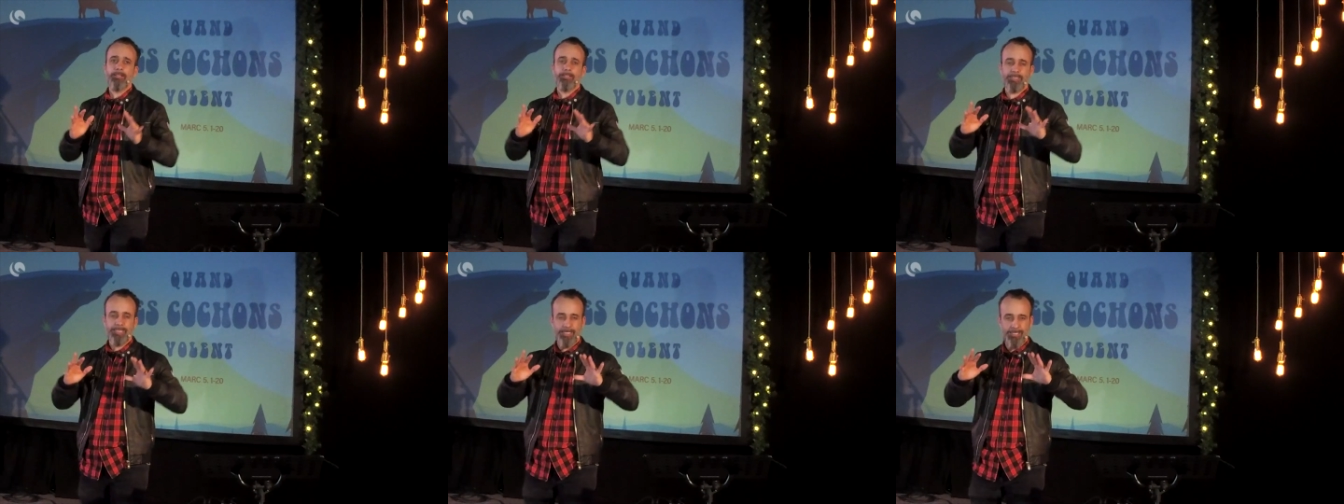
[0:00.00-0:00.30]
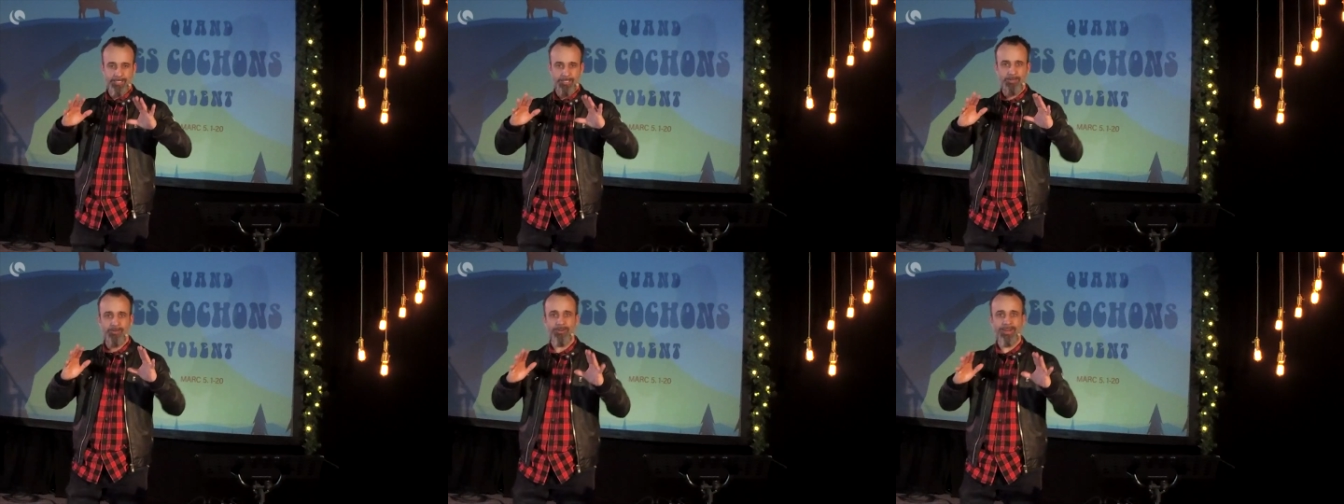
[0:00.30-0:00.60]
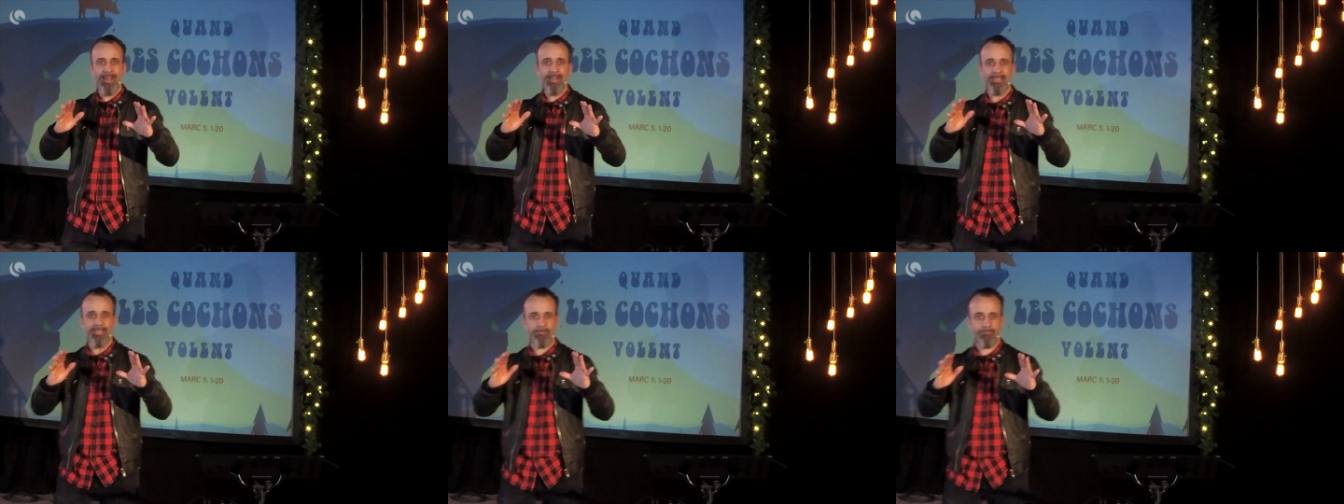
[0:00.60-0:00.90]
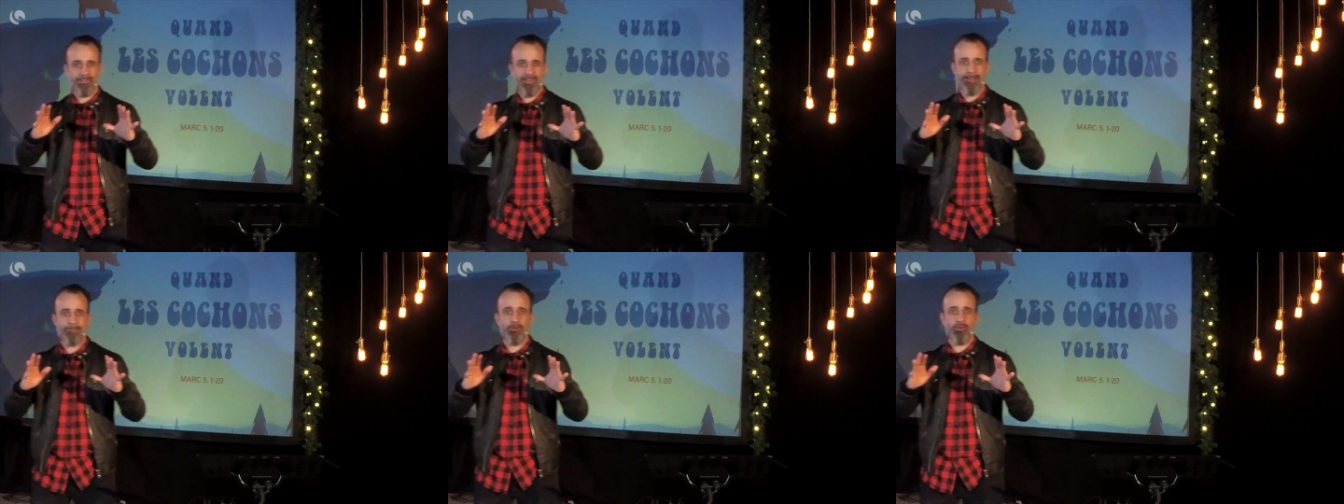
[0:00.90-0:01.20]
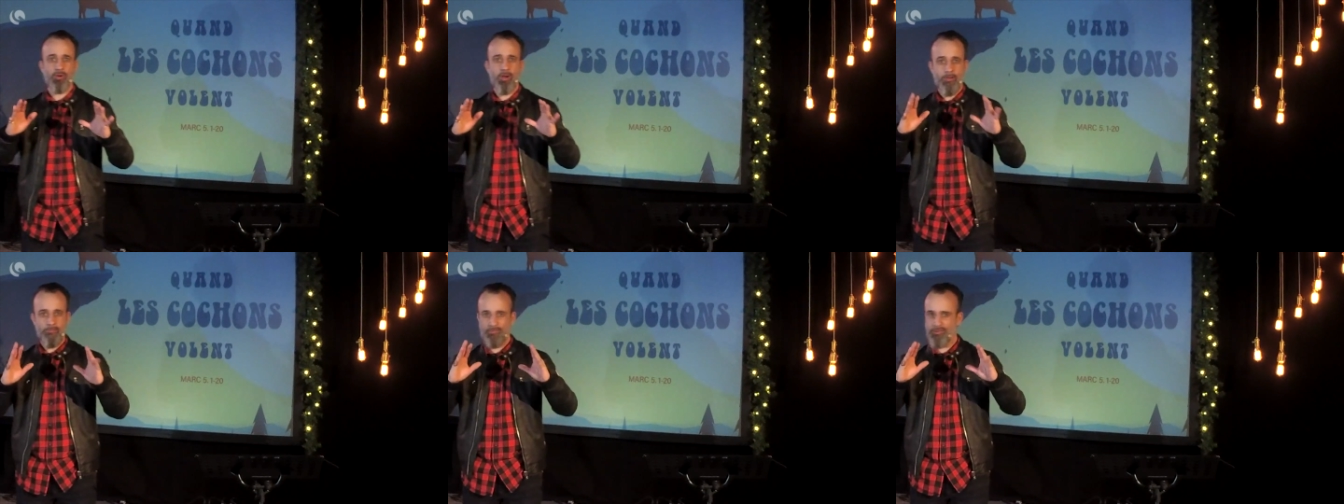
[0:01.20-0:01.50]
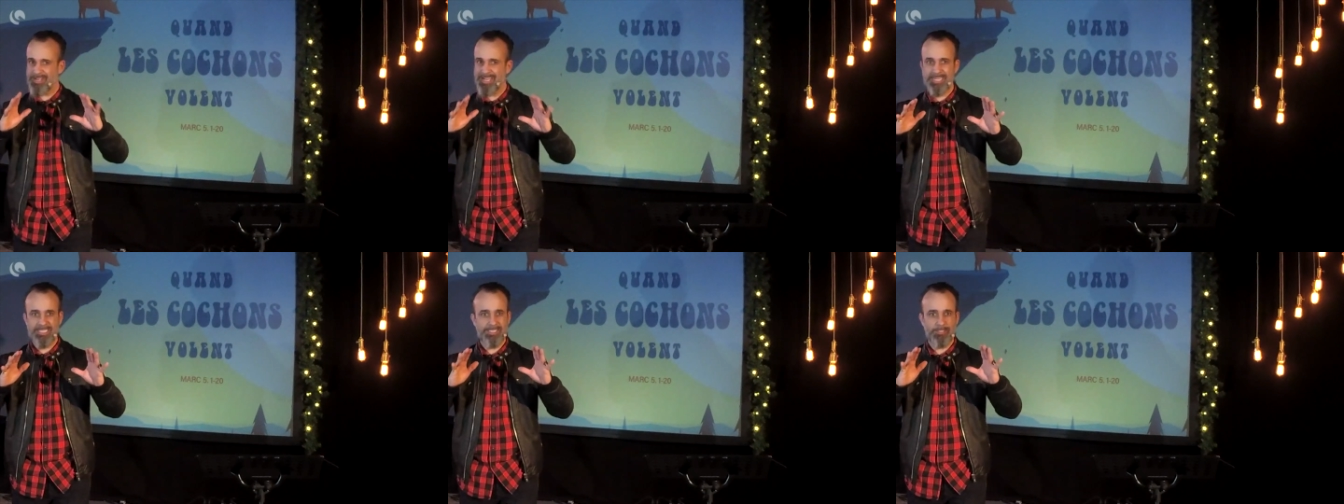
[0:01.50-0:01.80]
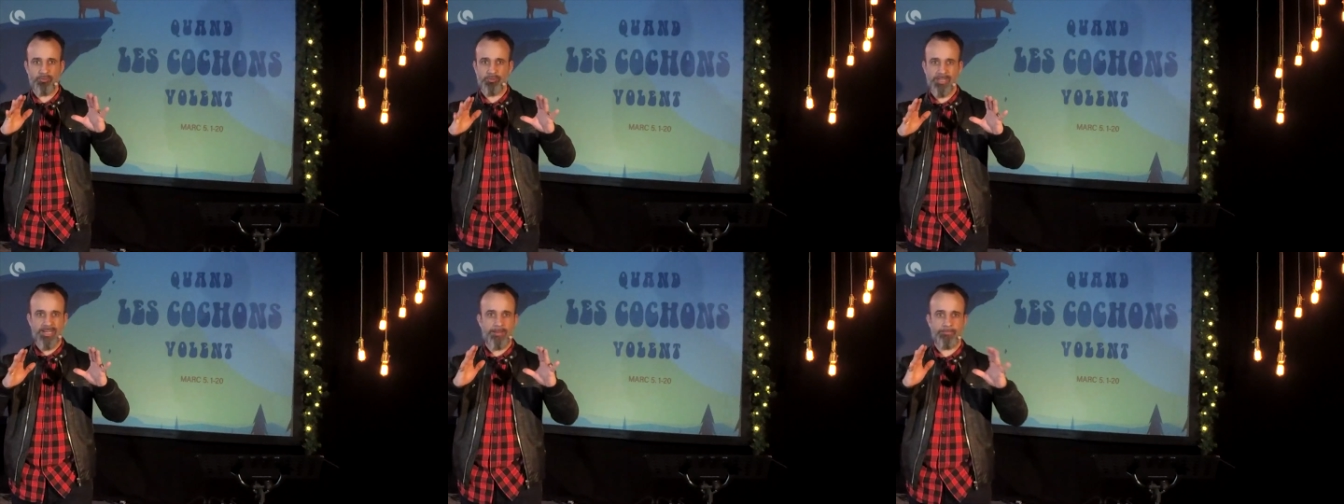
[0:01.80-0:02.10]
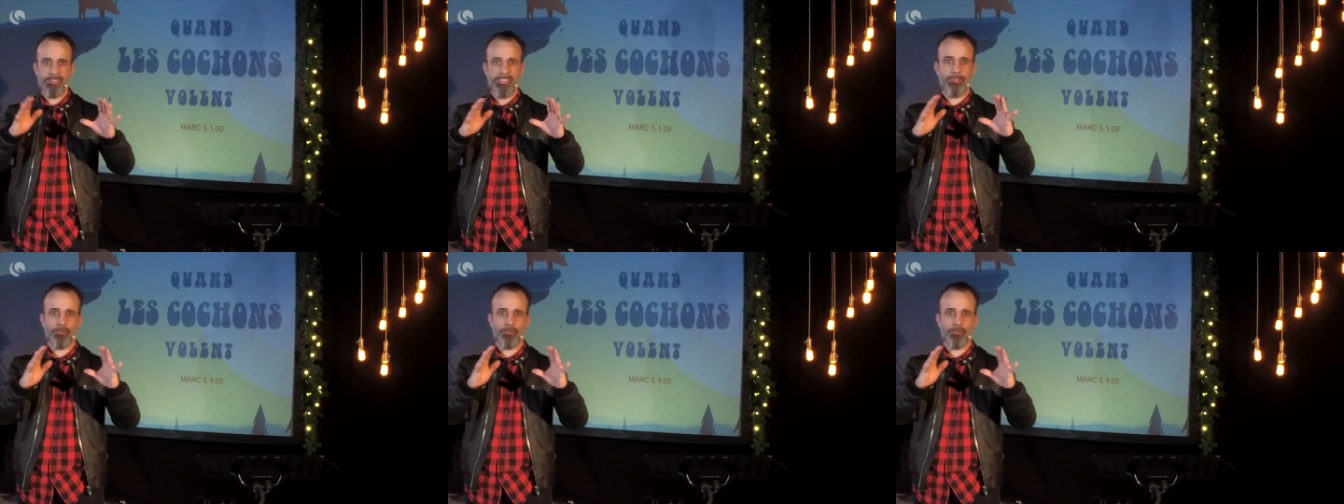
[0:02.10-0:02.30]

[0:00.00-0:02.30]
Il y en a qui vraiment euh, focalisent sur l'ennemi,